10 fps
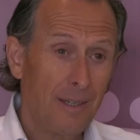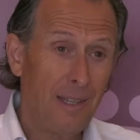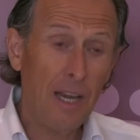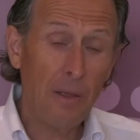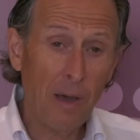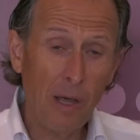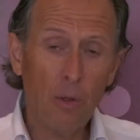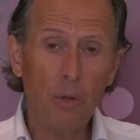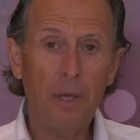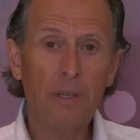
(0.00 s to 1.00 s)

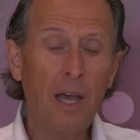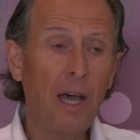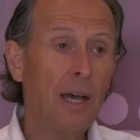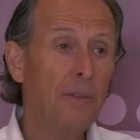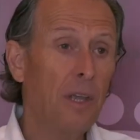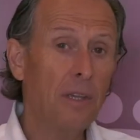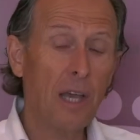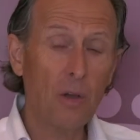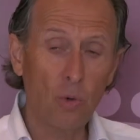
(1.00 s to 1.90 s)
derivado de esa, de esa